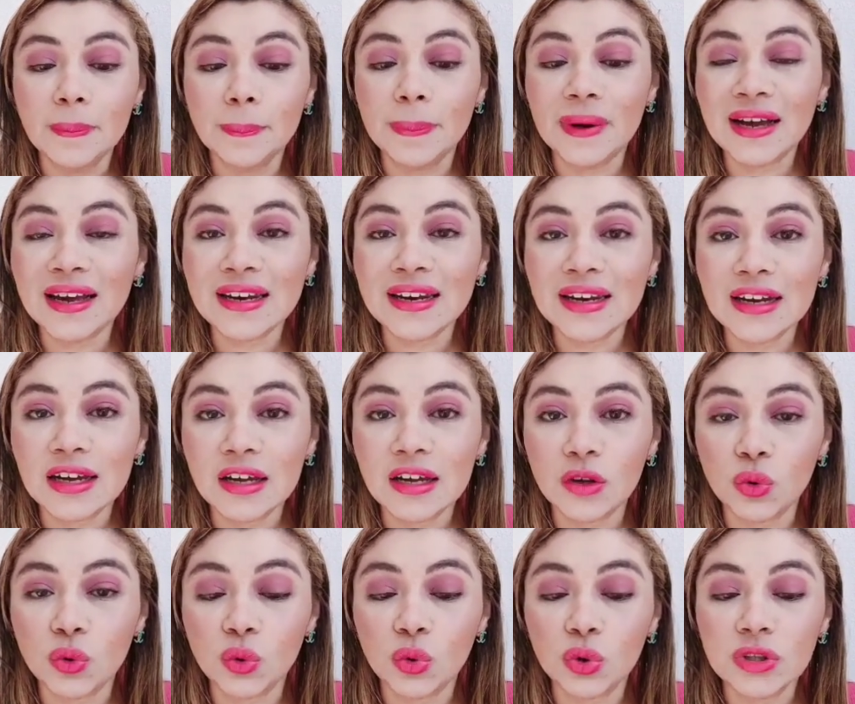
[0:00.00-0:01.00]
para
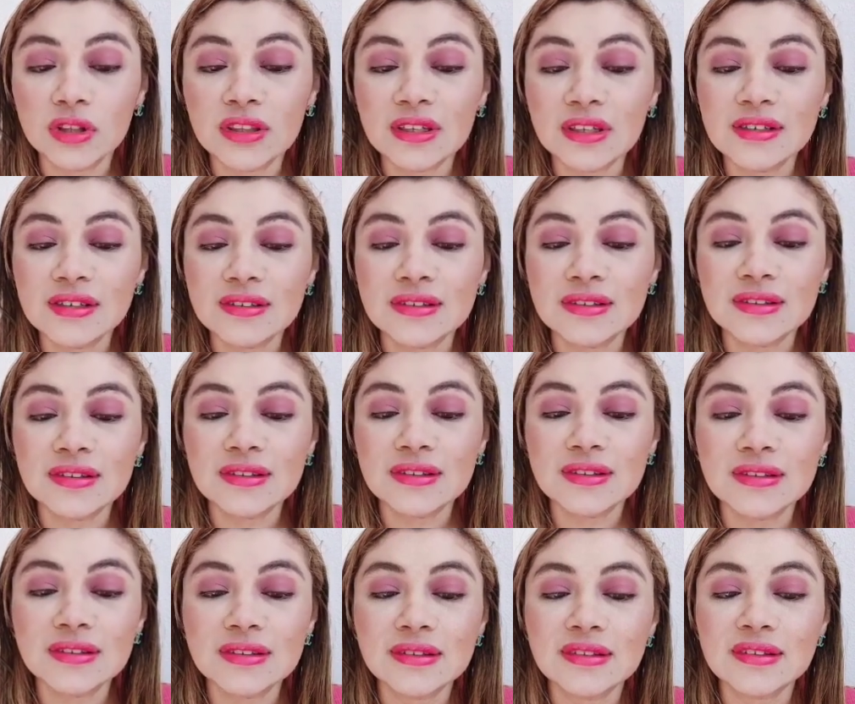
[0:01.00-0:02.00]

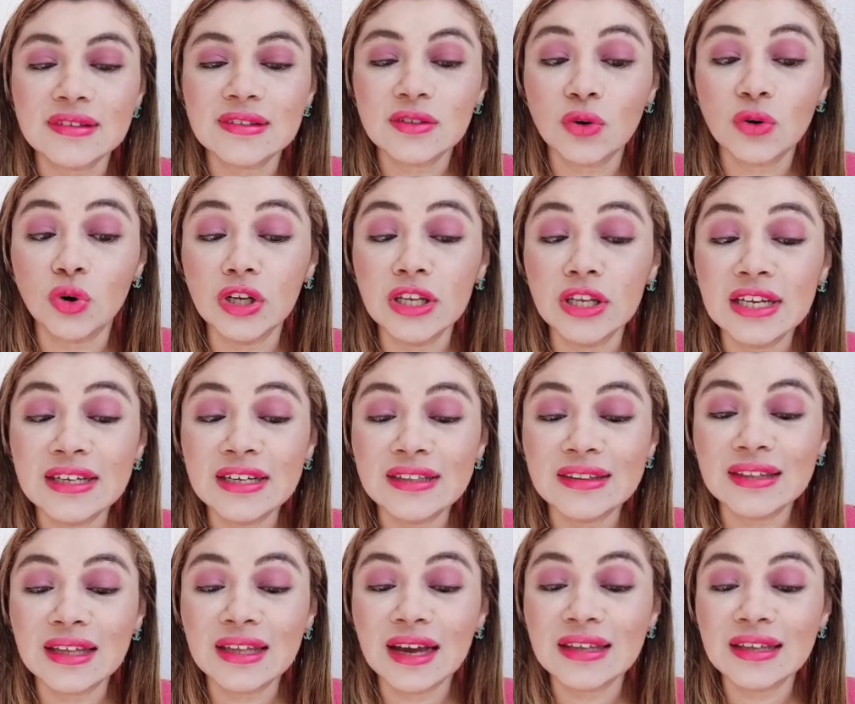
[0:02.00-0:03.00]
garotas
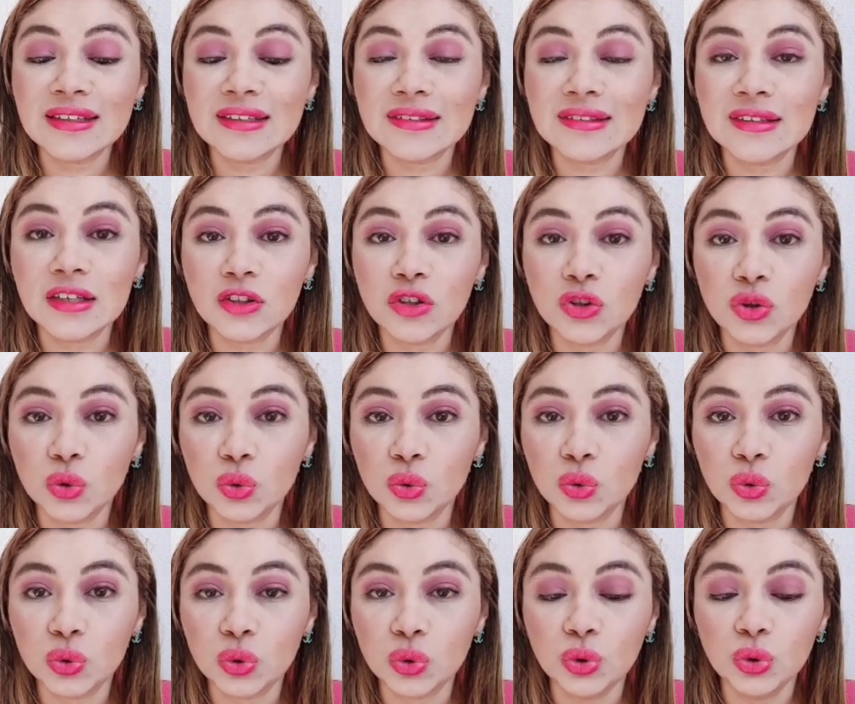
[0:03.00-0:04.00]
conectadas a
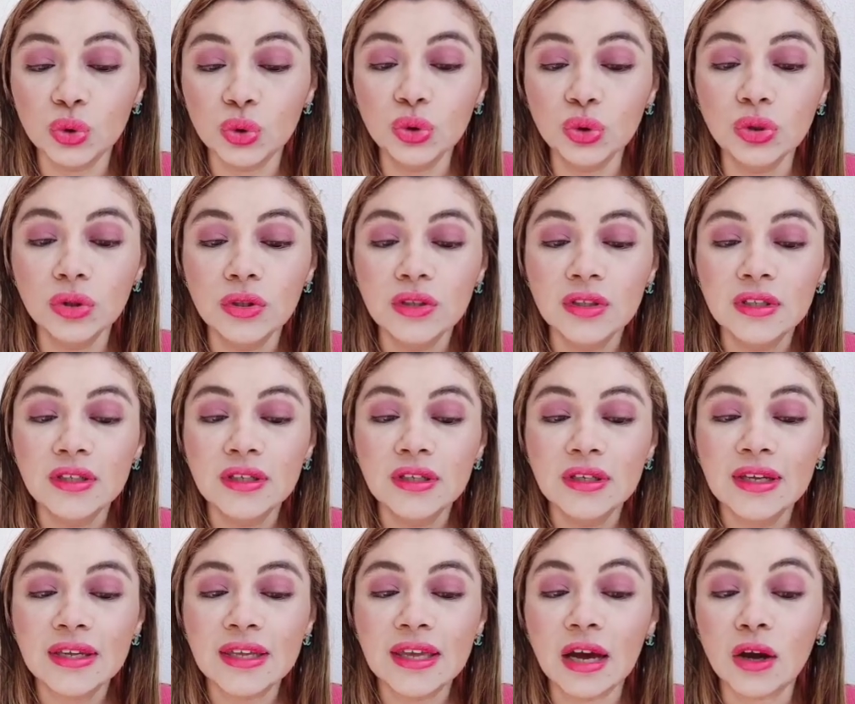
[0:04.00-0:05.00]
tudo
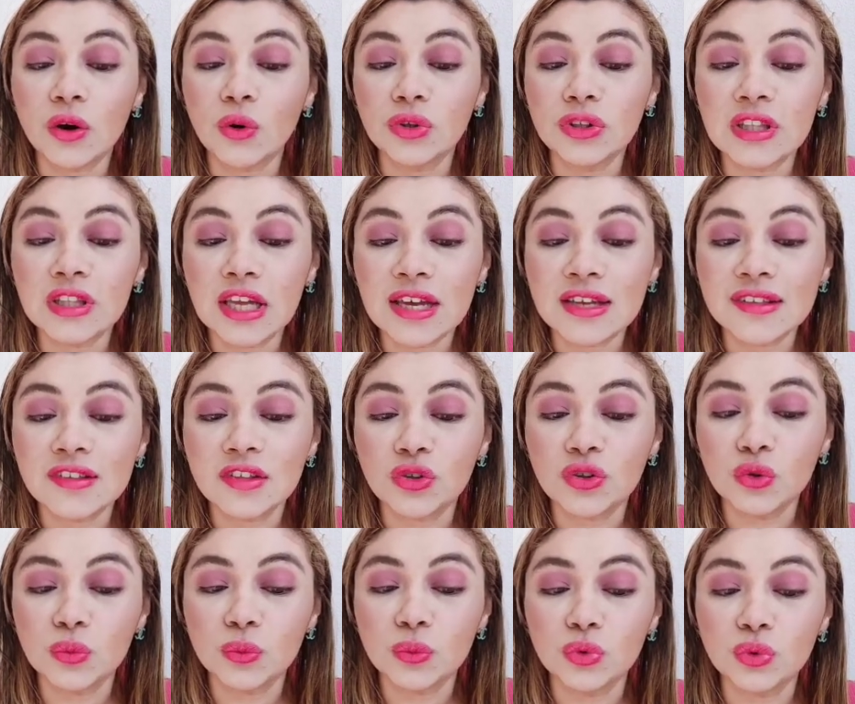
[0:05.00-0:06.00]
que acontece
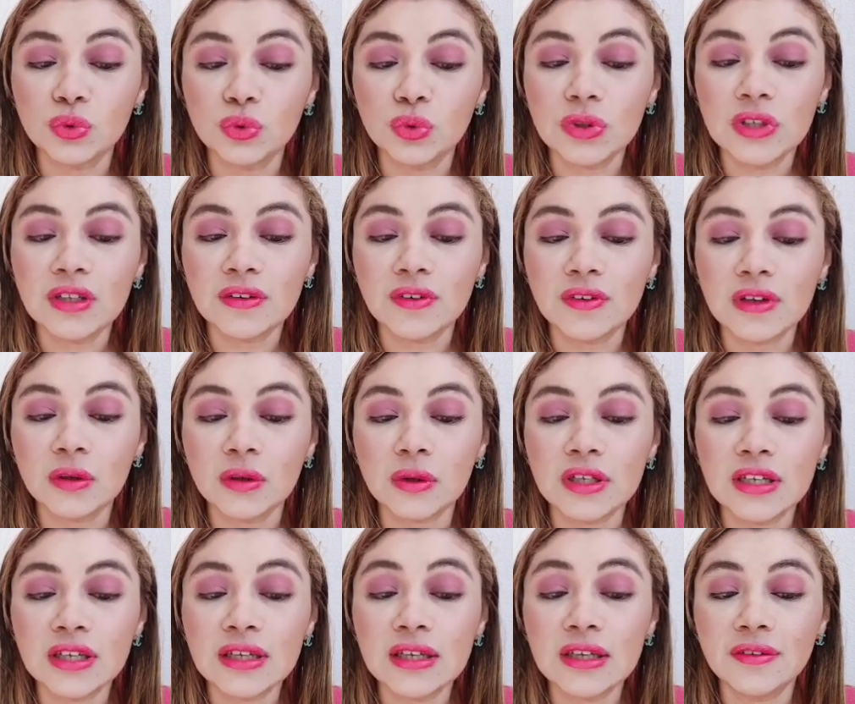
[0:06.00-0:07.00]
no mundo que
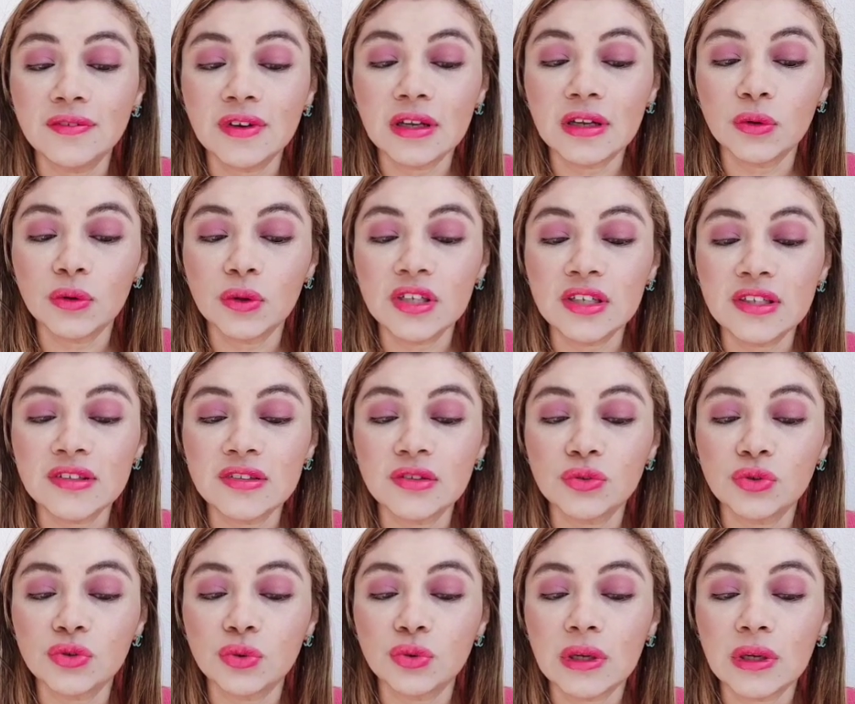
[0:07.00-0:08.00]
e que
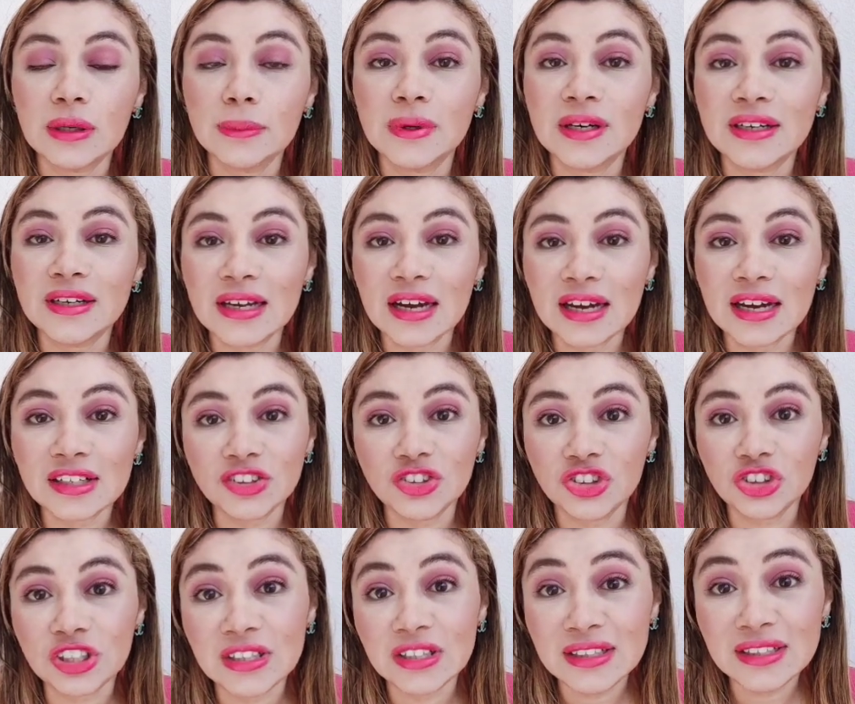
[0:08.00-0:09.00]
valorizam sua
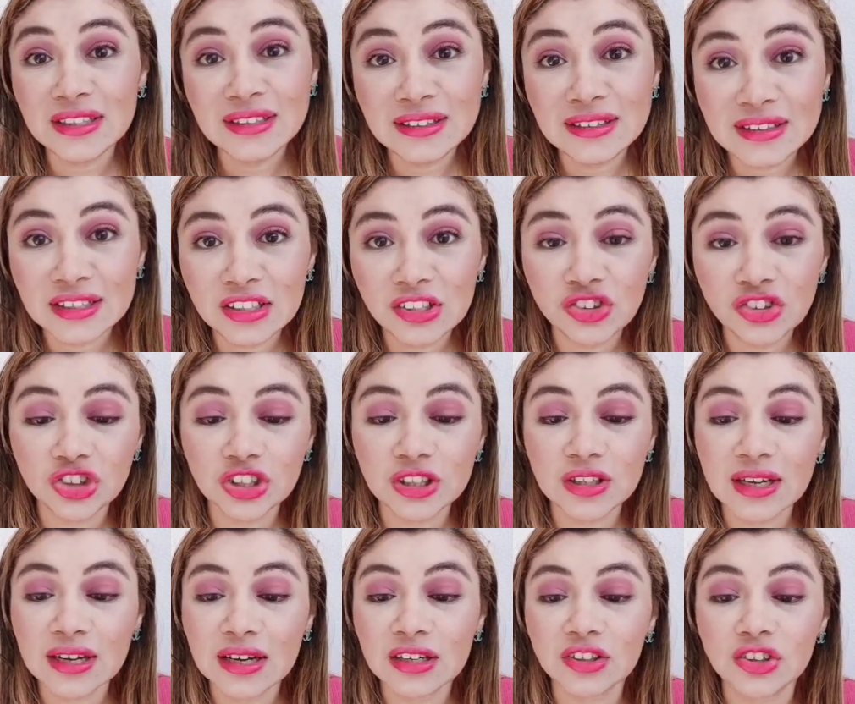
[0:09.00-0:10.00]
liberdade e
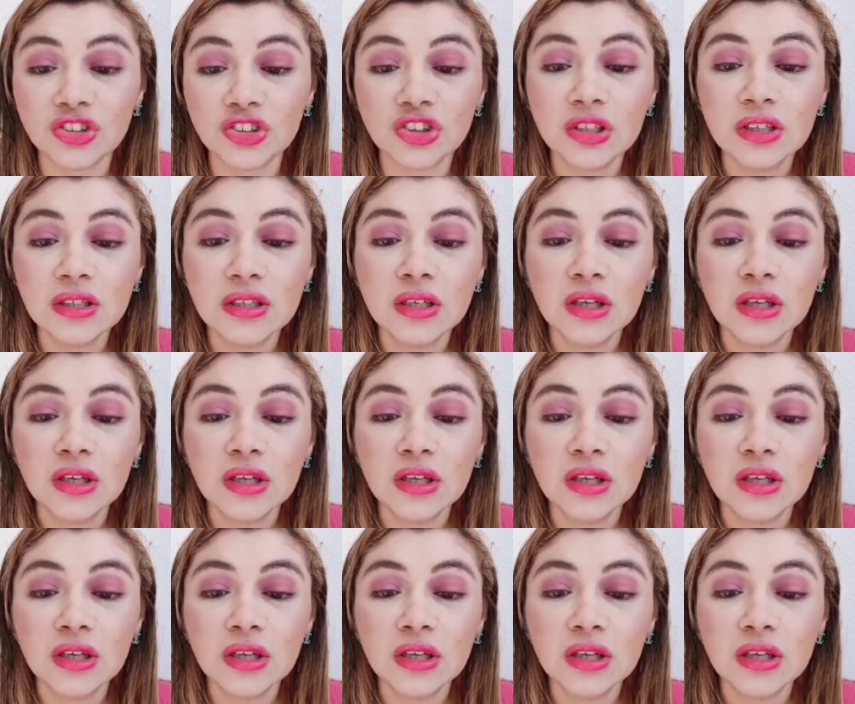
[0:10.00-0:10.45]
identidade.